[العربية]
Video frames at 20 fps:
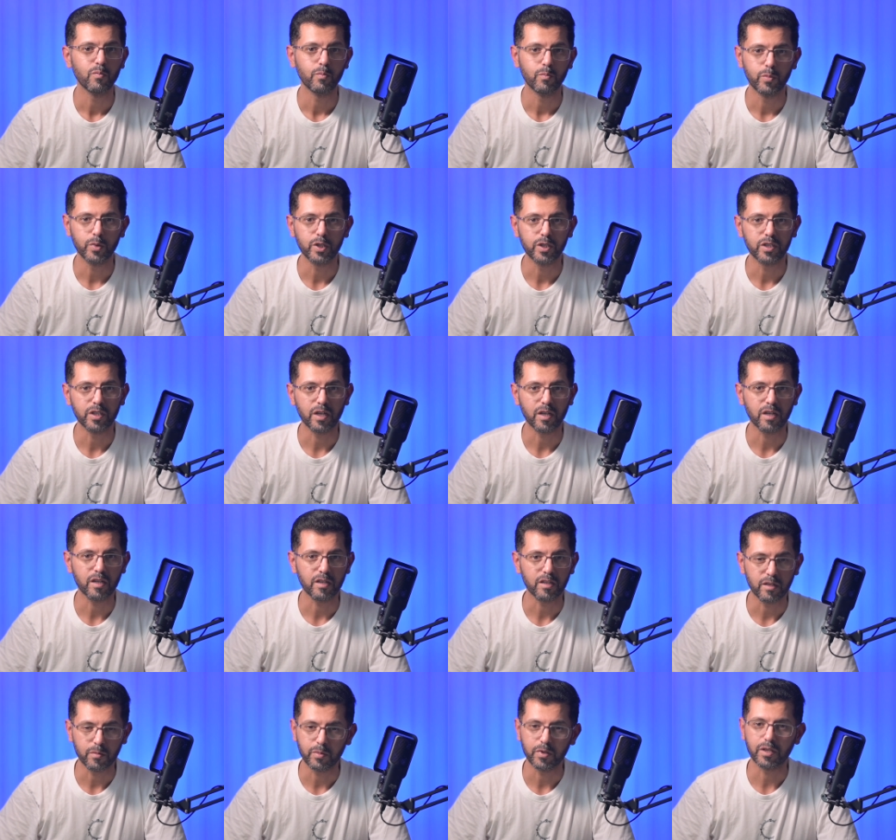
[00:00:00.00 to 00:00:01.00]

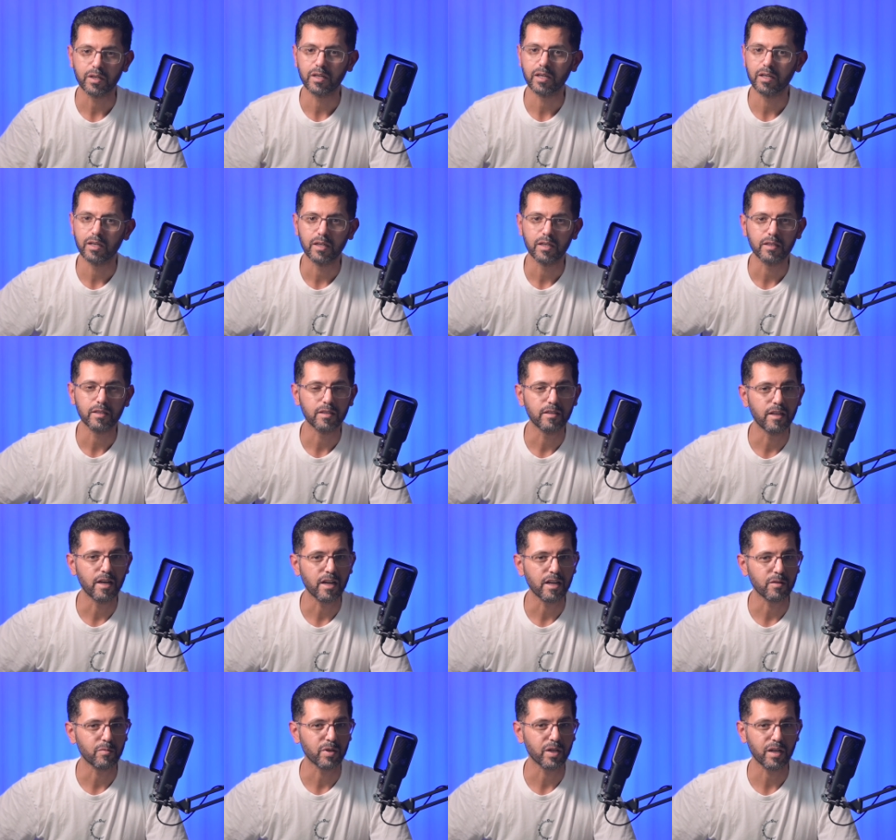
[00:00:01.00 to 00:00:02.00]
بجانبك
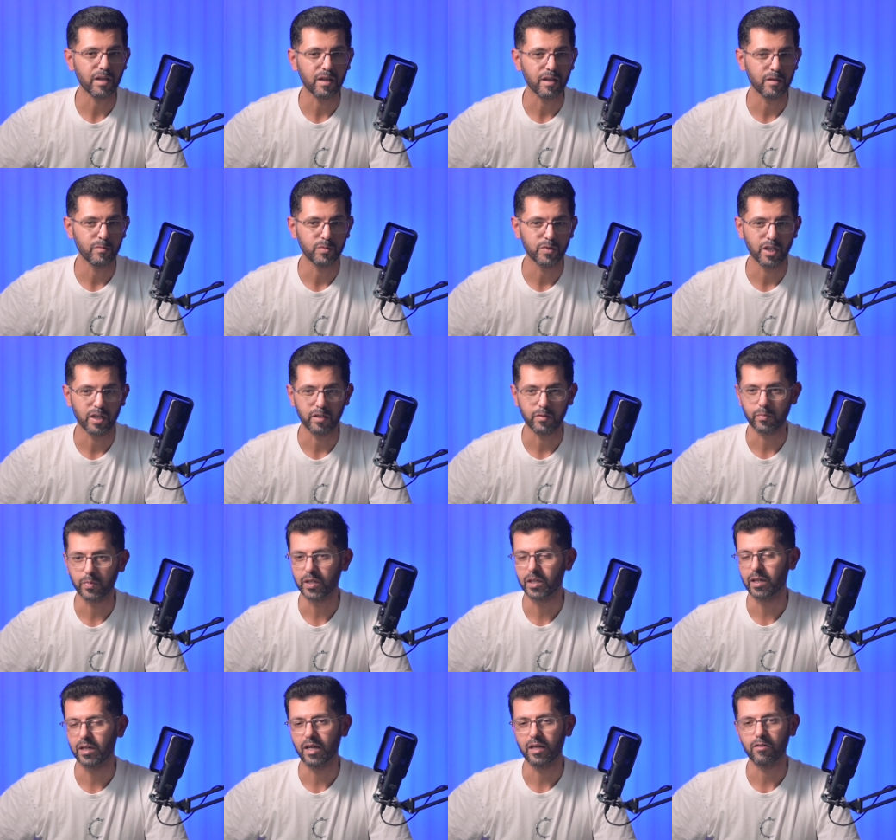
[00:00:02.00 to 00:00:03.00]
دائما خلها
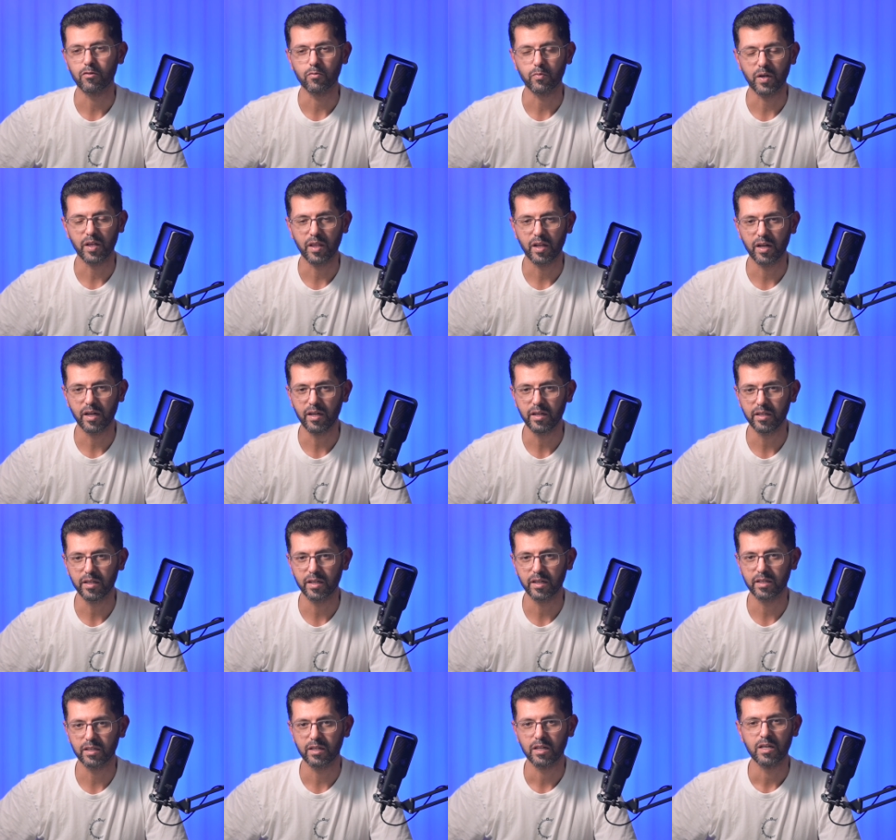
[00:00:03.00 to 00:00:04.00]
بجانبك لانه بعض
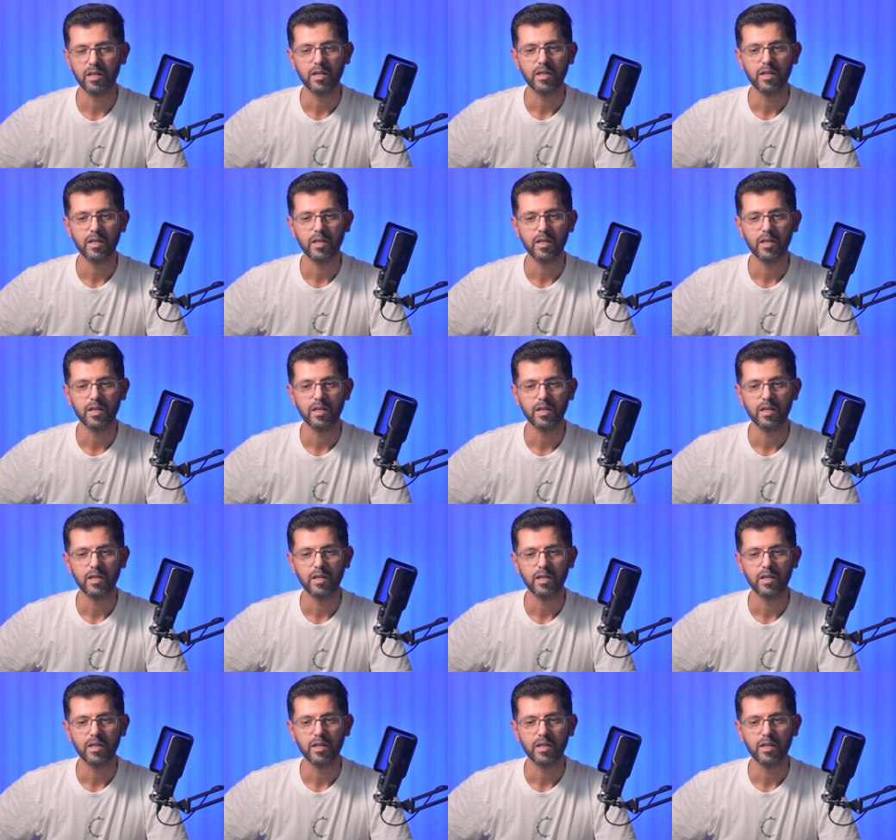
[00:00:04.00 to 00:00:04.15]
الاحيان